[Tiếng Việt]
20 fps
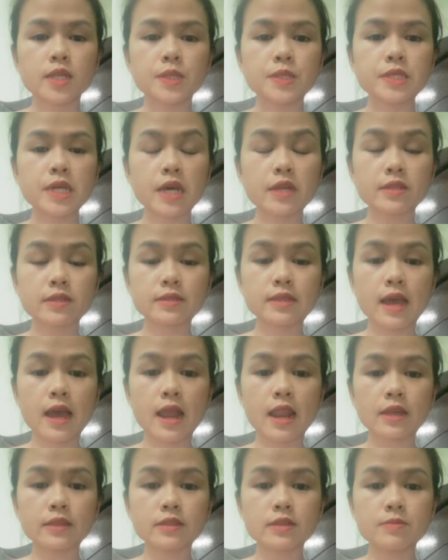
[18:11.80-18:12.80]
찾다
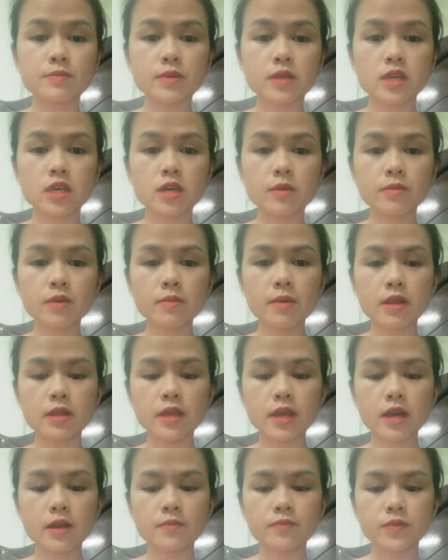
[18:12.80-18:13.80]
là tìm kiếm các bạn
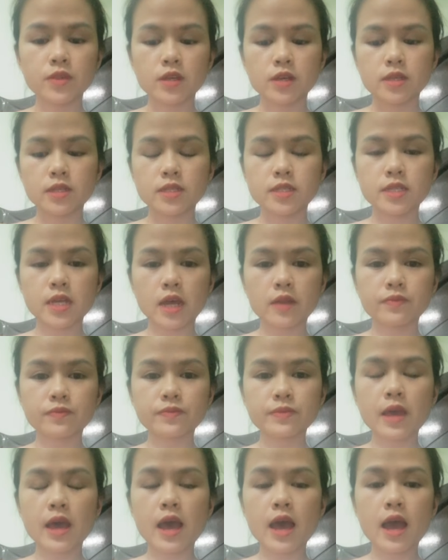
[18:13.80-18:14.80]
nhé.
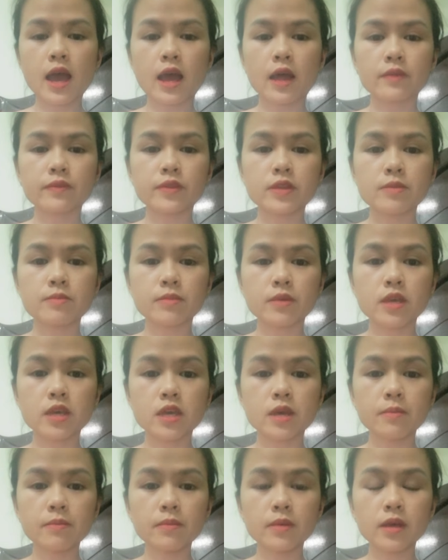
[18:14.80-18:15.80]
찾다 tìm
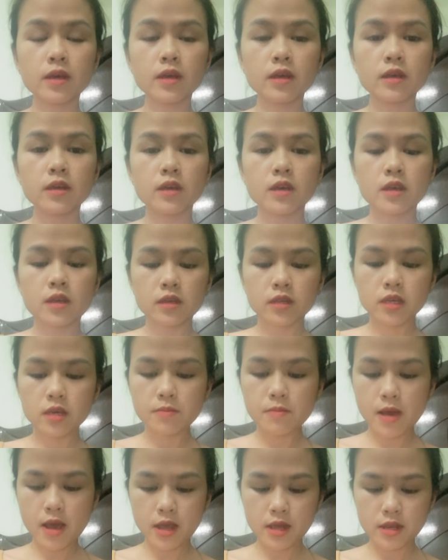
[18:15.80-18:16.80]
kiếm ha. Cái
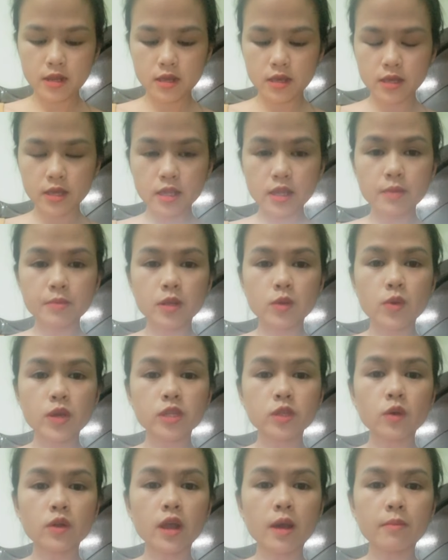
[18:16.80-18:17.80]
bài này cái này mình
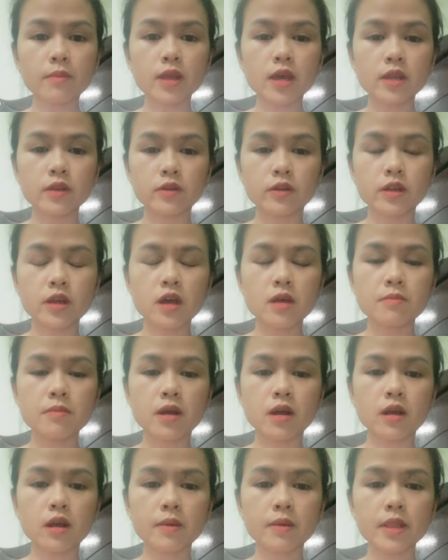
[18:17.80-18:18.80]
quên tô đậm lên rồi nó hơi
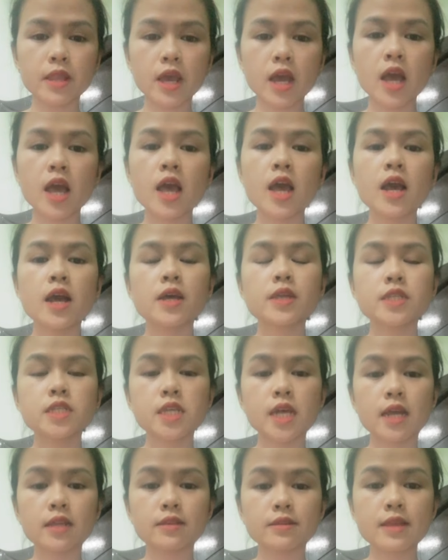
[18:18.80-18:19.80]
mờ các bạn nhé.
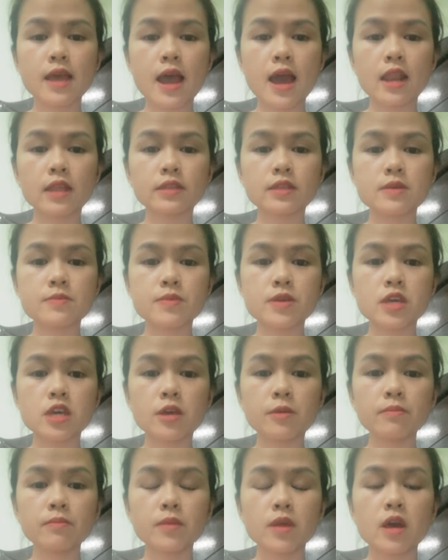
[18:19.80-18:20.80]
찾다 là tìm
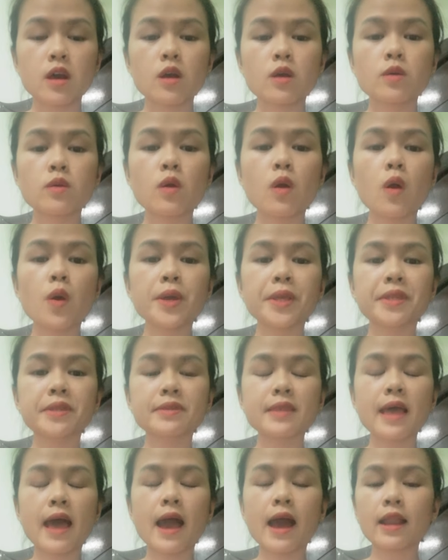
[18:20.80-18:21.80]
kiếm cô
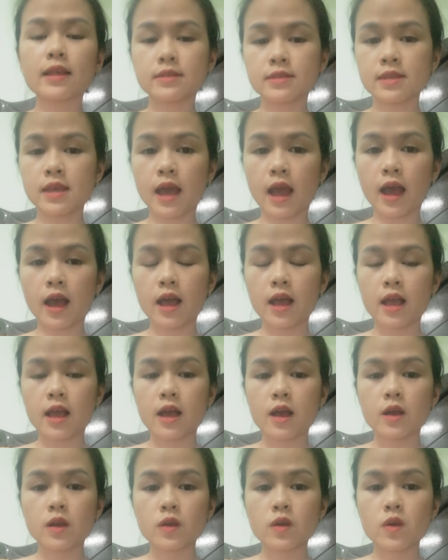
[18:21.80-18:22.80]
ita là gì ạ
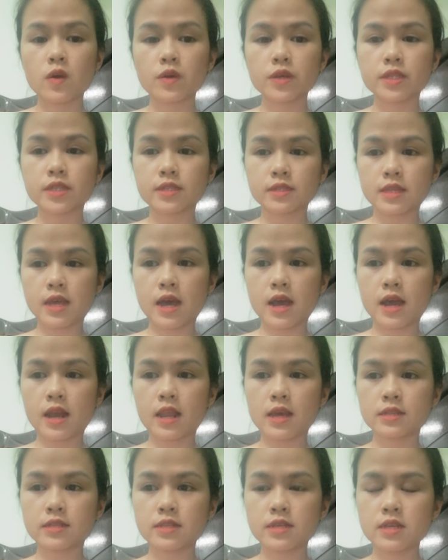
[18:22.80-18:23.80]
cô ita
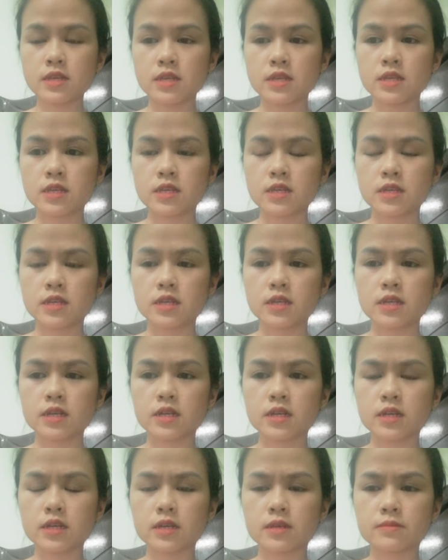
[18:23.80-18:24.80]
là gì
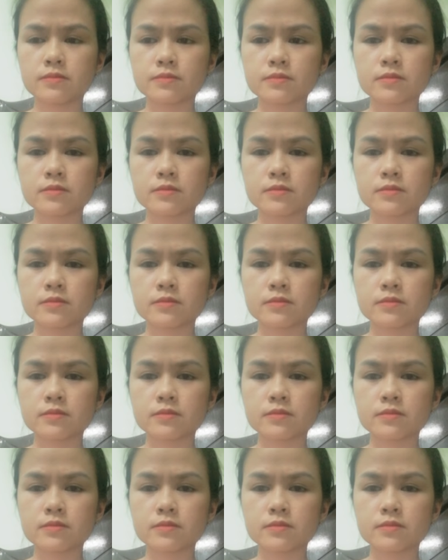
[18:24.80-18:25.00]
à,